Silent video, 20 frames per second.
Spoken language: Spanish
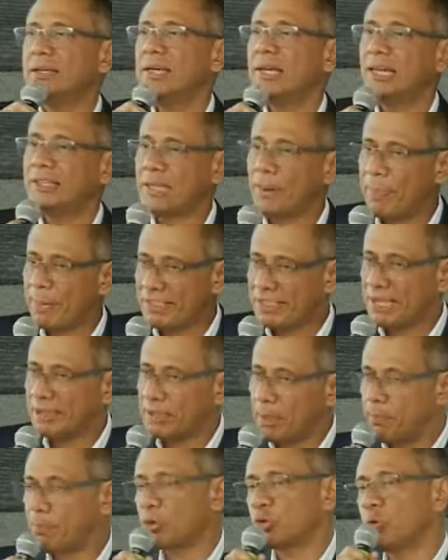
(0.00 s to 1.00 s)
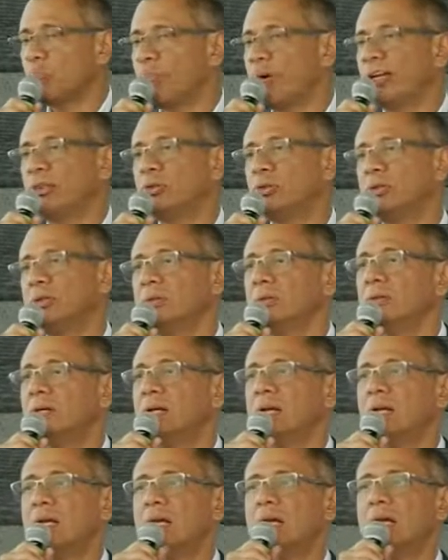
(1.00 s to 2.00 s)
está presente, por supuesto,
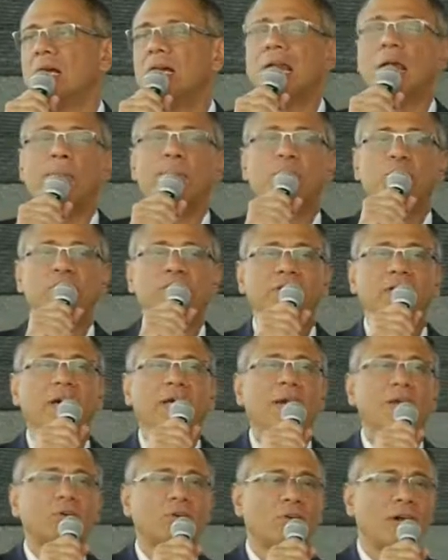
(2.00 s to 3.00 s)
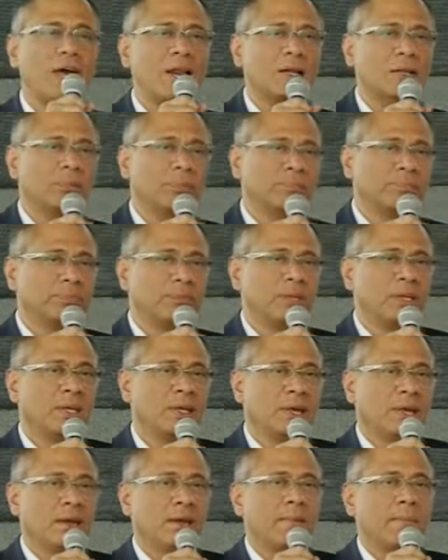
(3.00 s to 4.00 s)
la Policía Nacional,
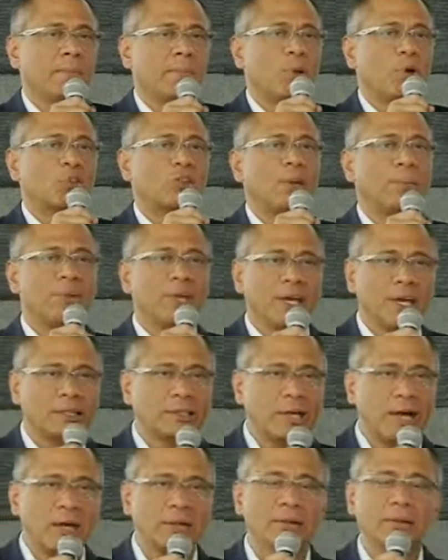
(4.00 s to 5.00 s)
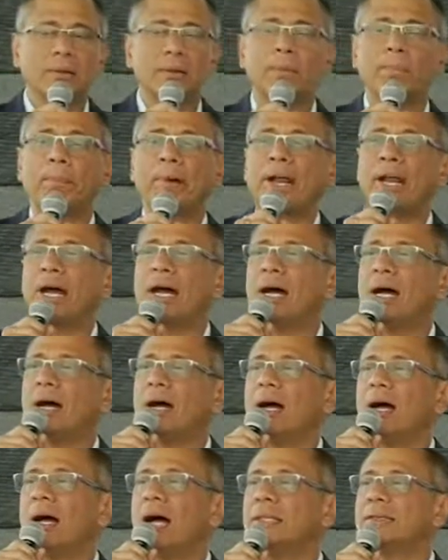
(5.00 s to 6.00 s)
pero también están
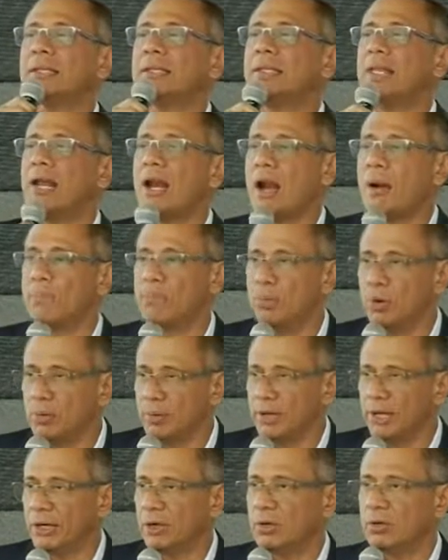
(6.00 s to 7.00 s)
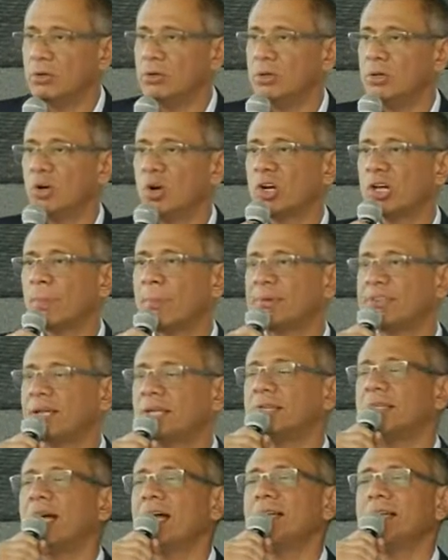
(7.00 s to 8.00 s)
para atender al público los
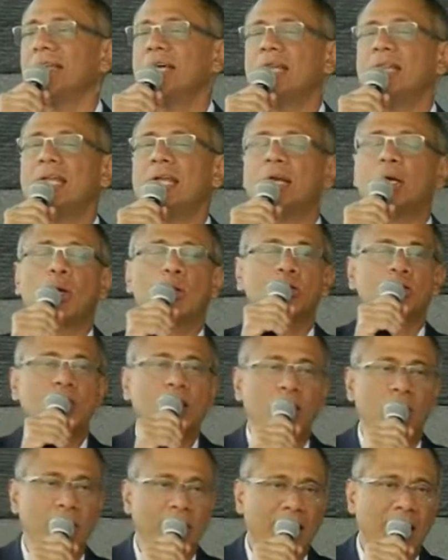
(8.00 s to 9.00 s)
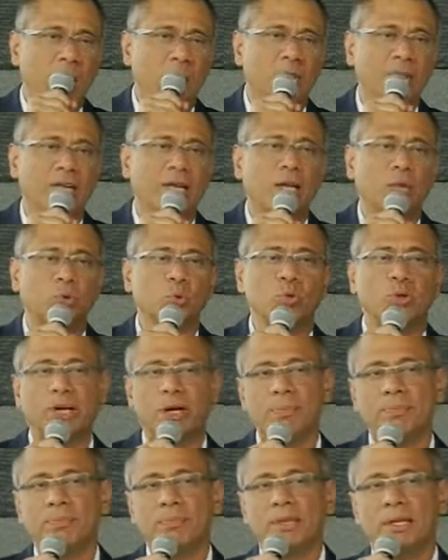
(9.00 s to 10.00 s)
representantes del Consejo de la
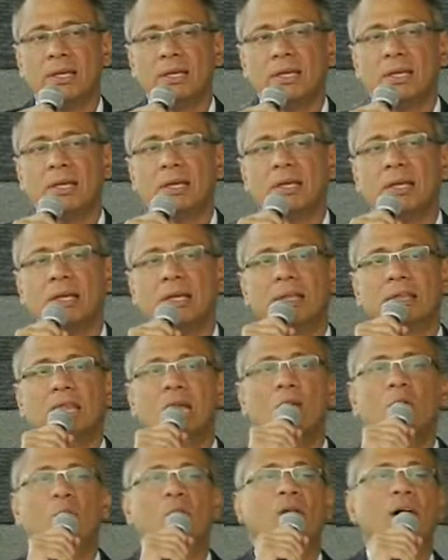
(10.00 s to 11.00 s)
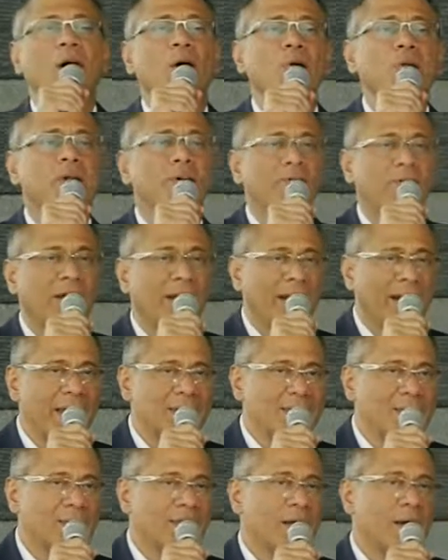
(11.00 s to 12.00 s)
Judicatura, de los juzgados de
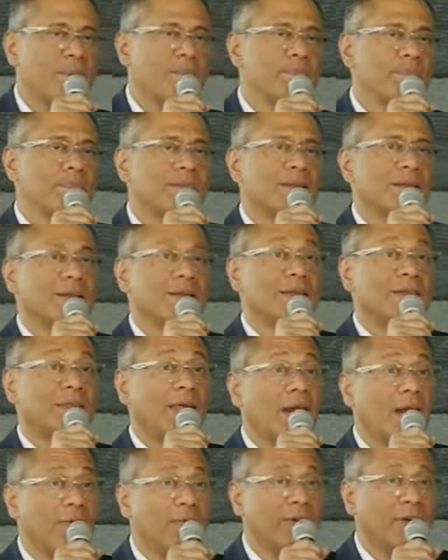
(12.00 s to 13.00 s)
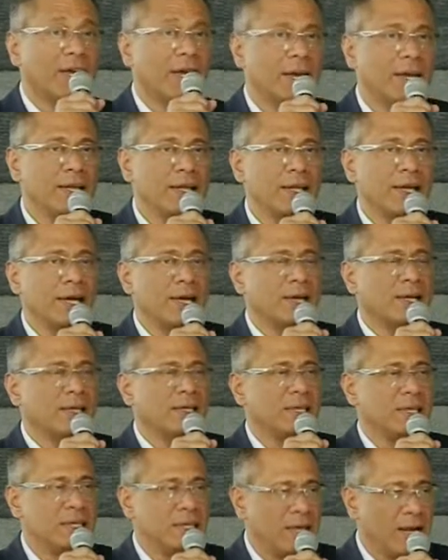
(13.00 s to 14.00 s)
flagrancia, de la
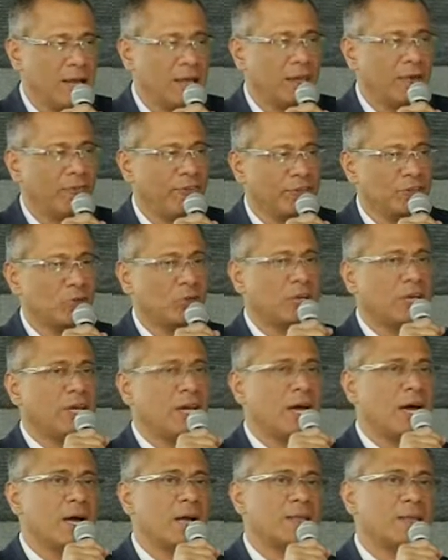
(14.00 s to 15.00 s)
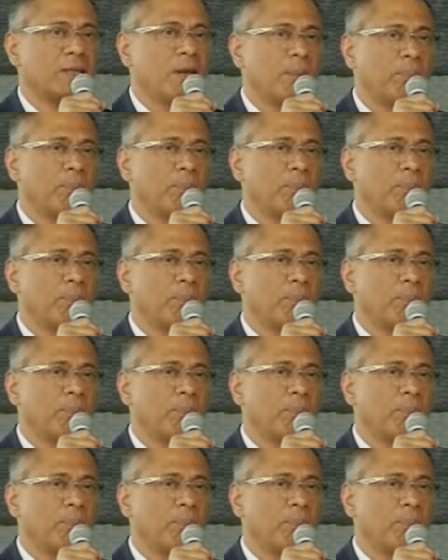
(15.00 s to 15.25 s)
Fiscalía y de la Defensoría del